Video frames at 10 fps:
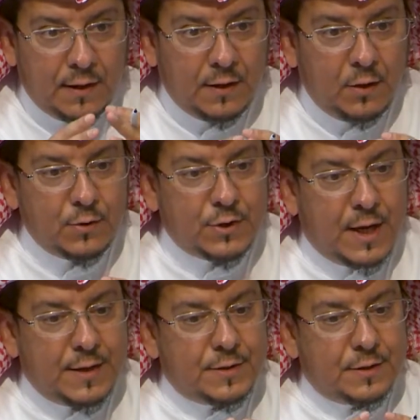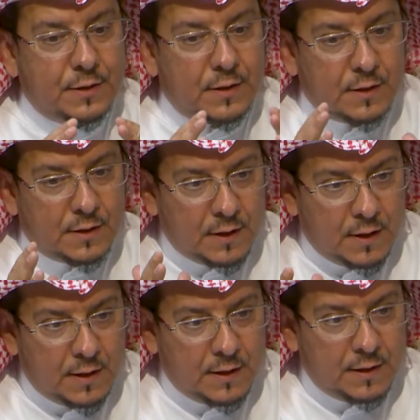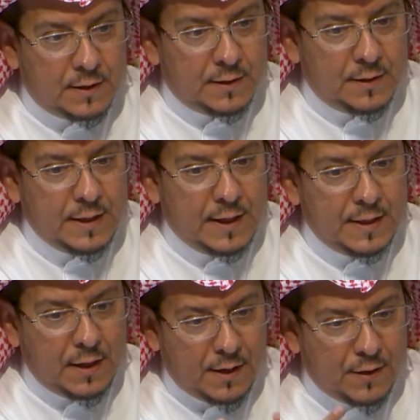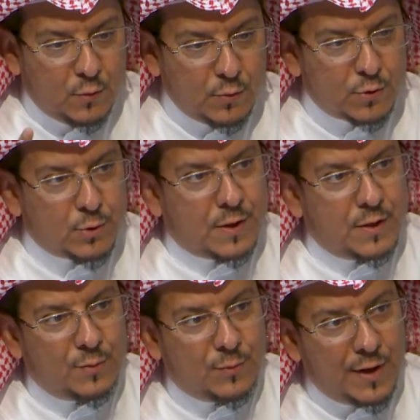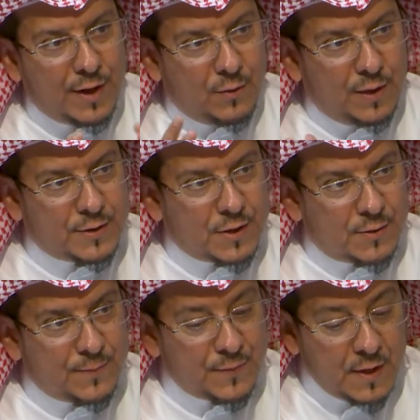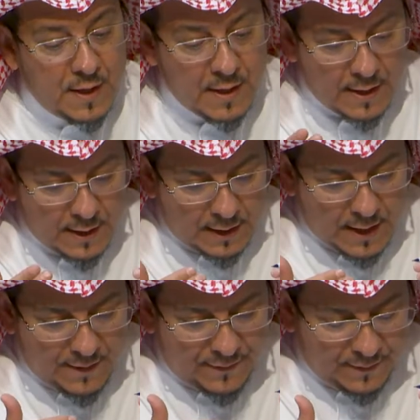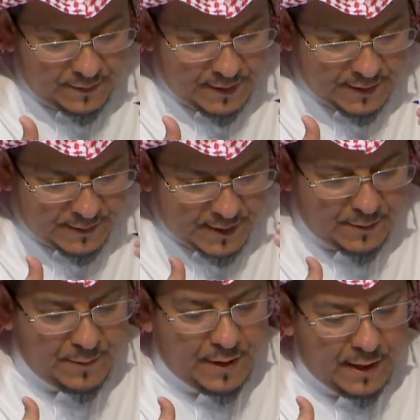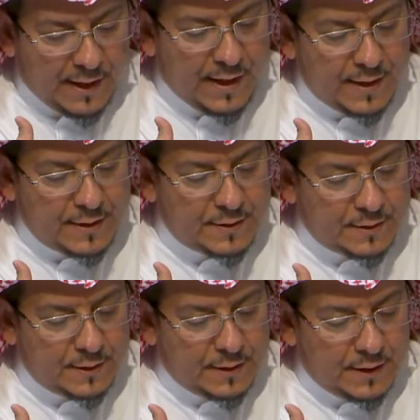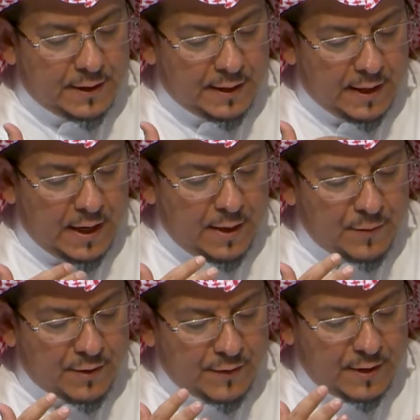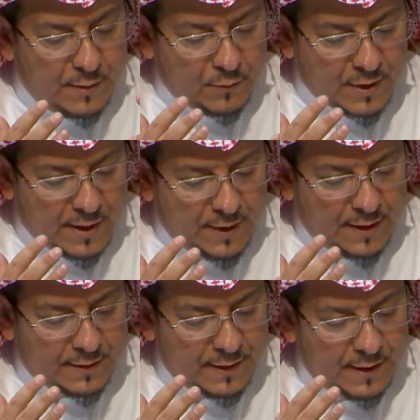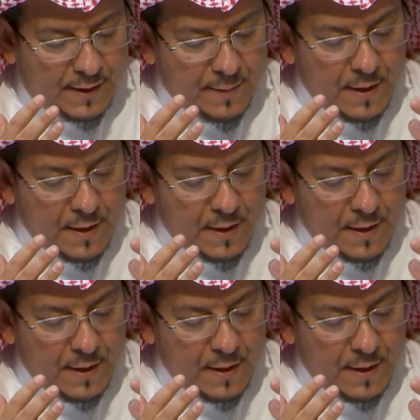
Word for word: الحجاج آه، يعني قضوا نسكهم وانهوا حجهم كيف يستثمر الحاج آه، الامر في متابعته